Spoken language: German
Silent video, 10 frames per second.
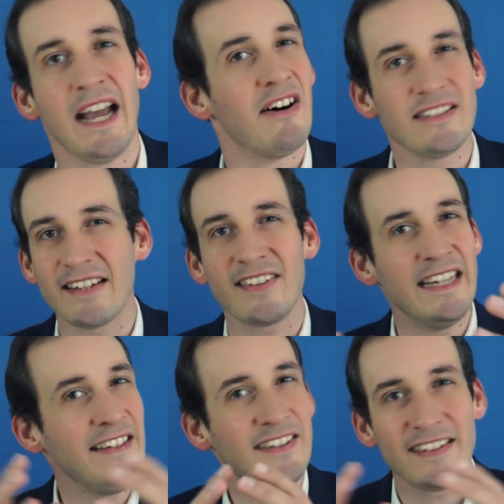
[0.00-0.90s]
und dass
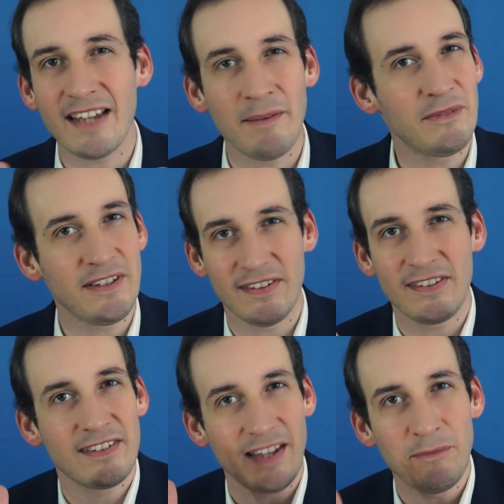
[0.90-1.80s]
insgesamt dieses
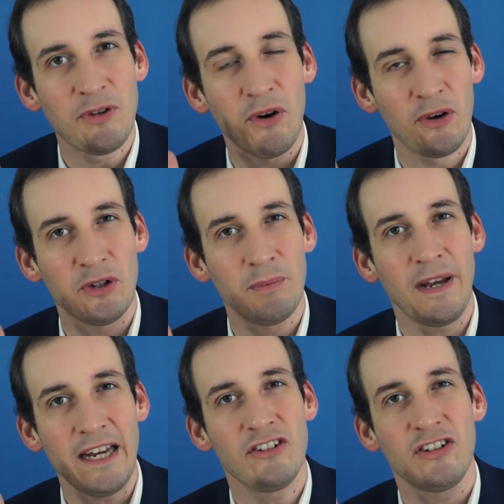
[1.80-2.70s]
gesamte
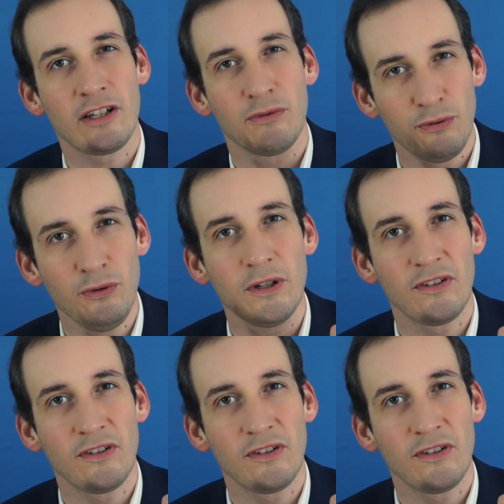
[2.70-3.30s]
europäische Gefüge,